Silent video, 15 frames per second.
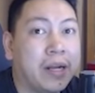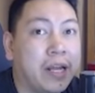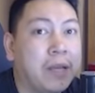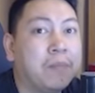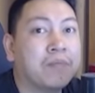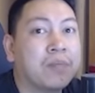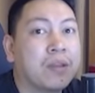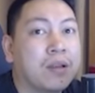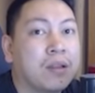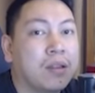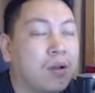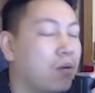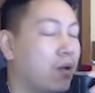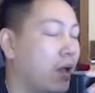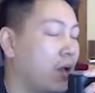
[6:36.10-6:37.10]
đi
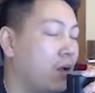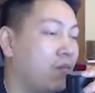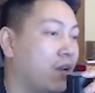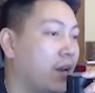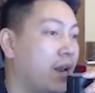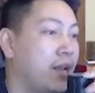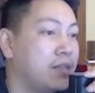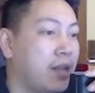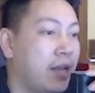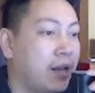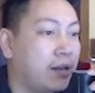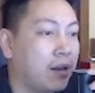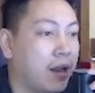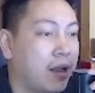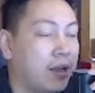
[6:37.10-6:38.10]
thì ok không vấn đề gì
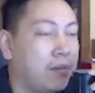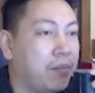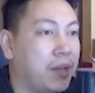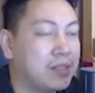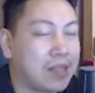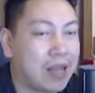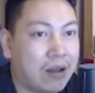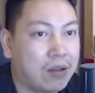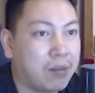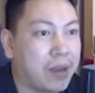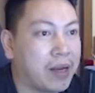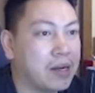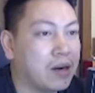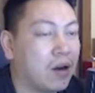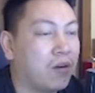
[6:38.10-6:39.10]
hết đấy miền sao thì
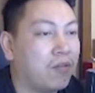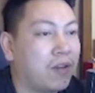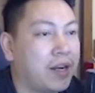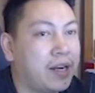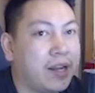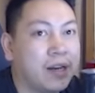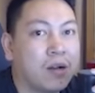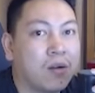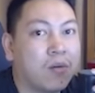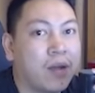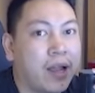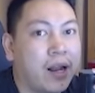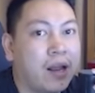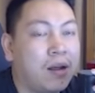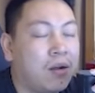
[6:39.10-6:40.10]
mấy đứa đó phát triển được
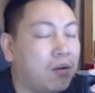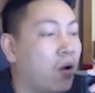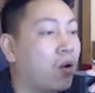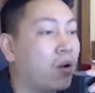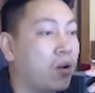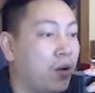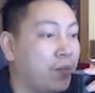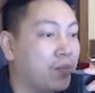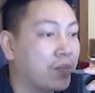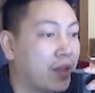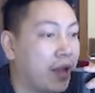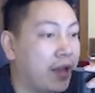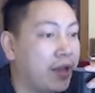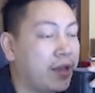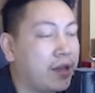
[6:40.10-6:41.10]
ok là ngon thôi
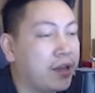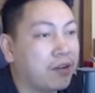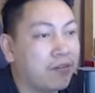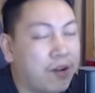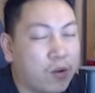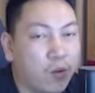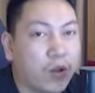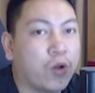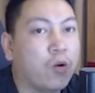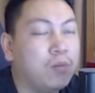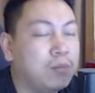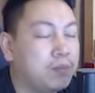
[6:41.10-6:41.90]
đấy và cuối cùng